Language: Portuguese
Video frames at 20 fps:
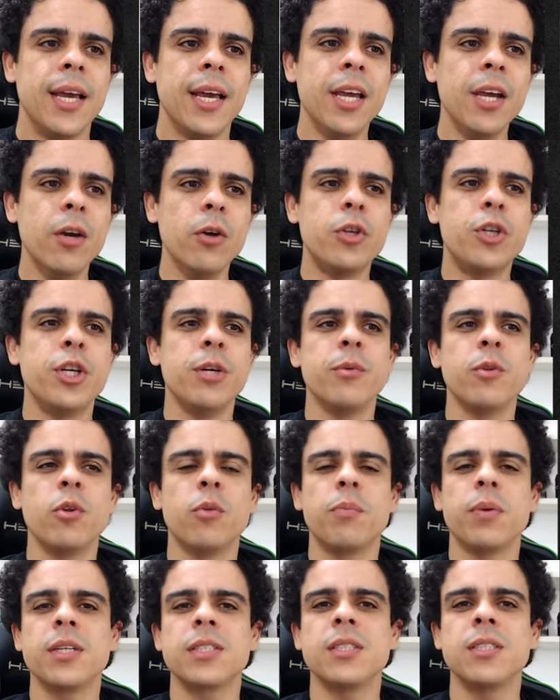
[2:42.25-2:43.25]
E o time do
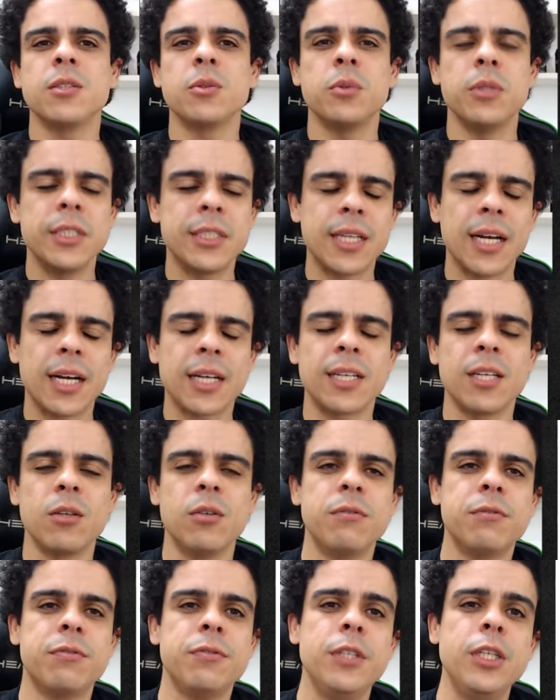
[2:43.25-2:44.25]
Paysandu está aqui
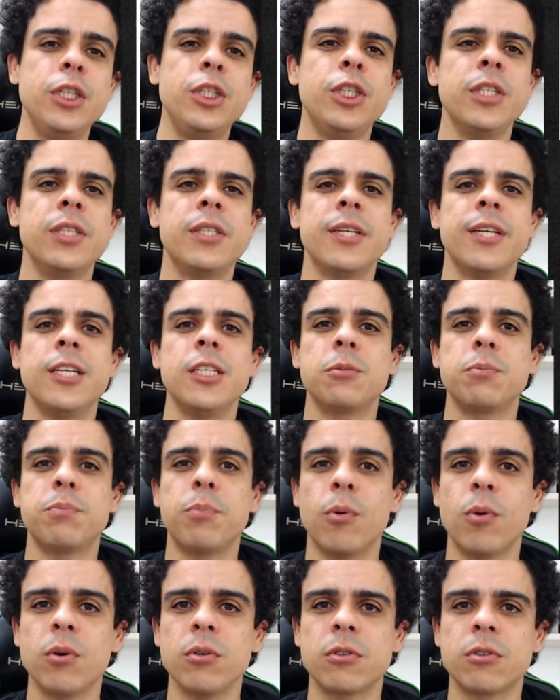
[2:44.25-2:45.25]
com 23
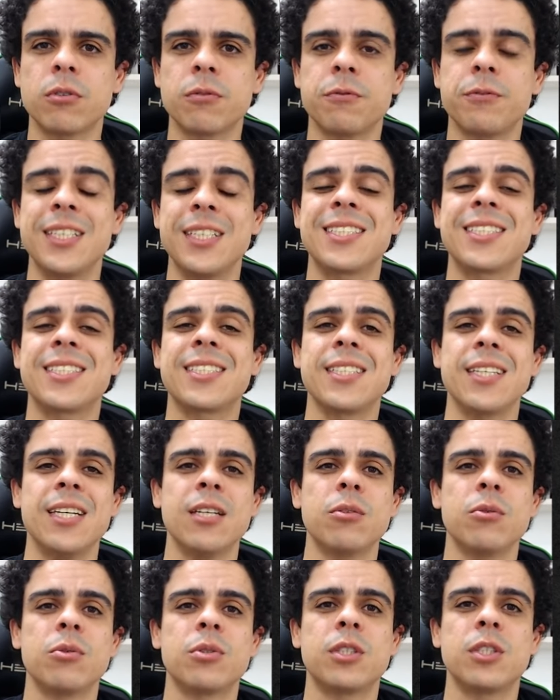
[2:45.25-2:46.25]
pontos,
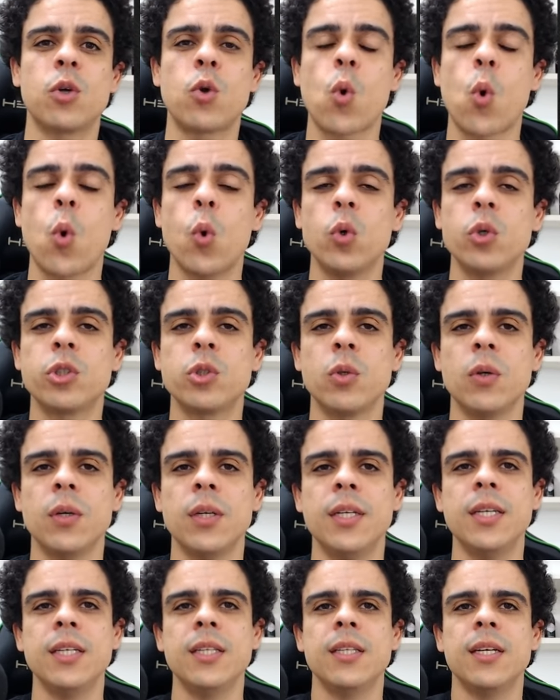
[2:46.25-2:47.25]
vencendo, se
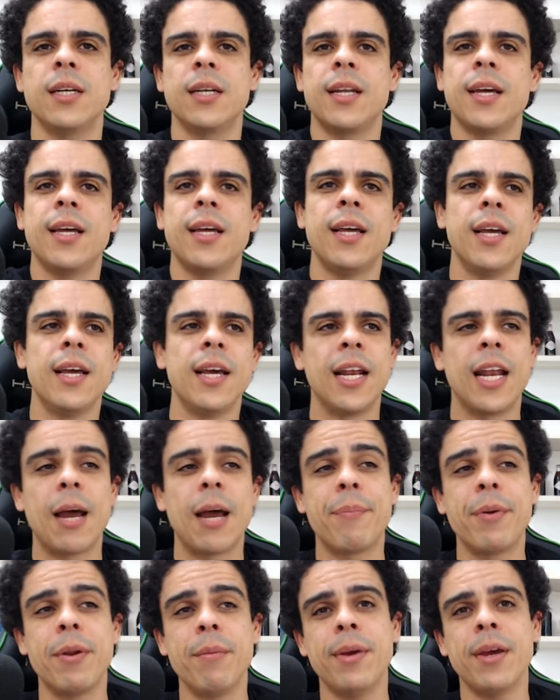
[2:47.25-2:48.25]
consolida né, na
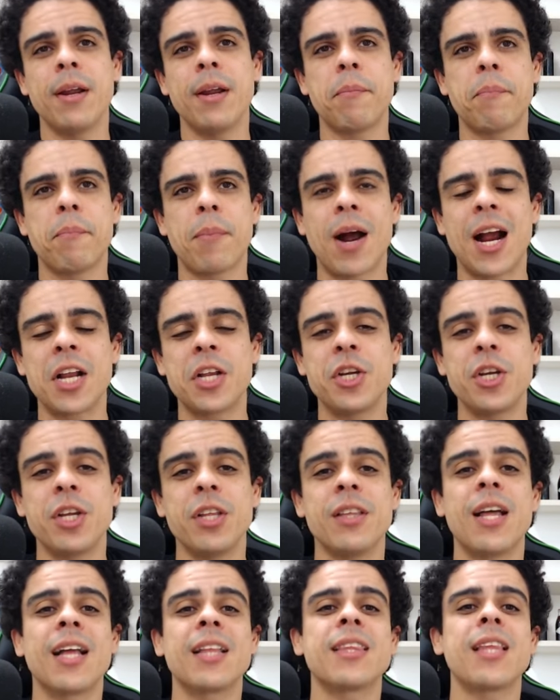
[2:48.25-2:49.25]
primeira parte
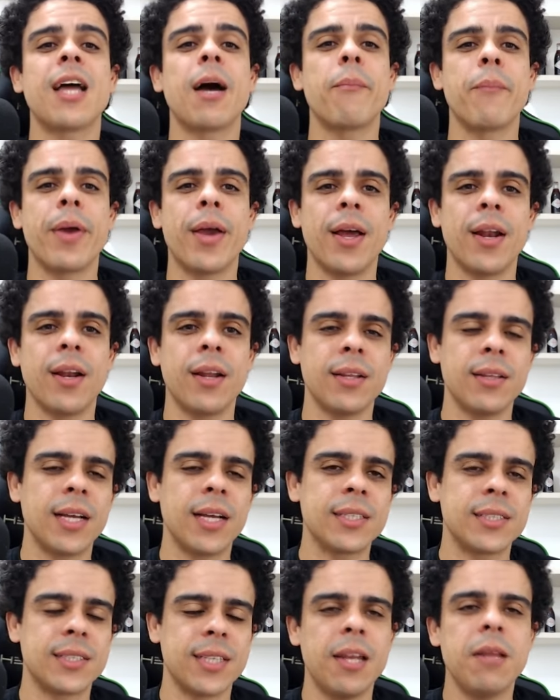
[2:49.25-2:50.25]
da tabela da
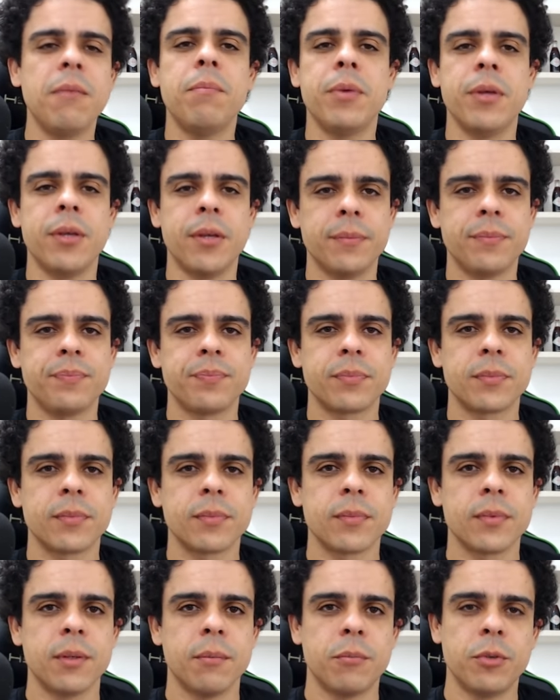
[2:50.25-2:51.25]
Série B.
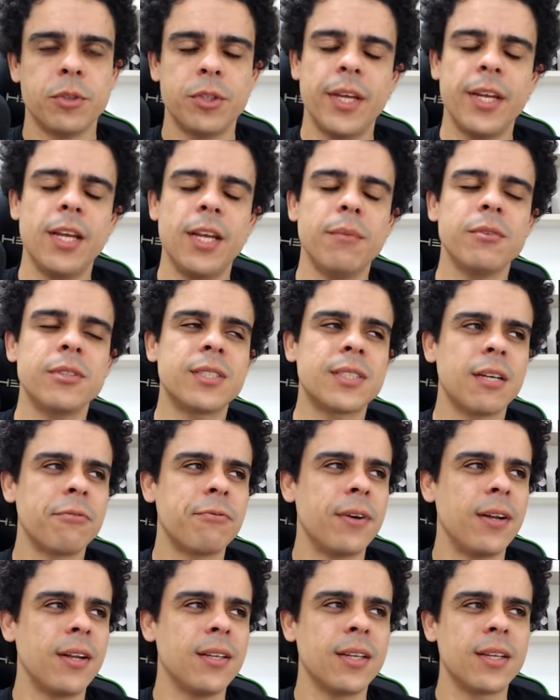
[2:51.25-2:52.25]
Poderíamos estar
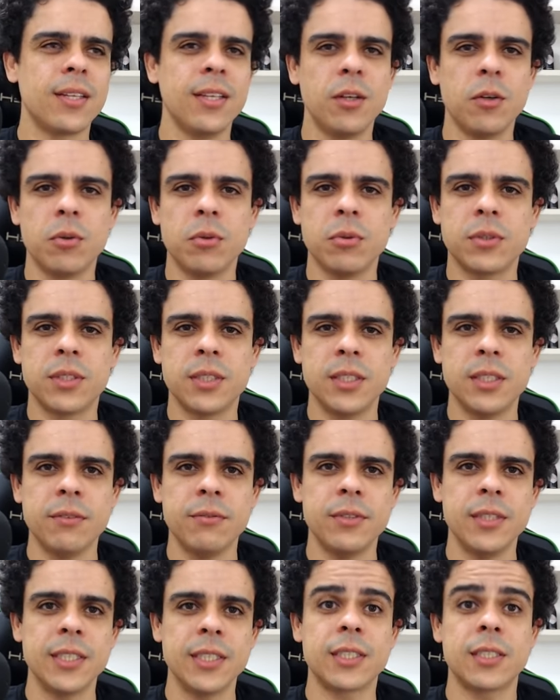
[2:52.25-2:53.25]
falando aqui,
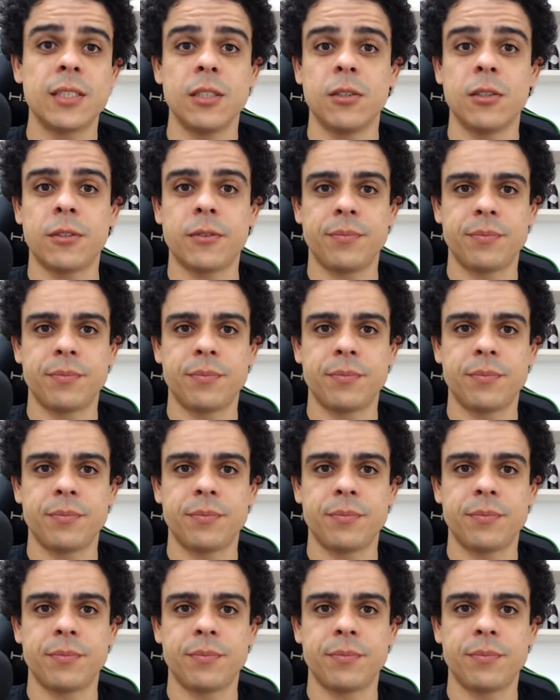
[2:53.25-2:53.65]
inclusive, assim, ó.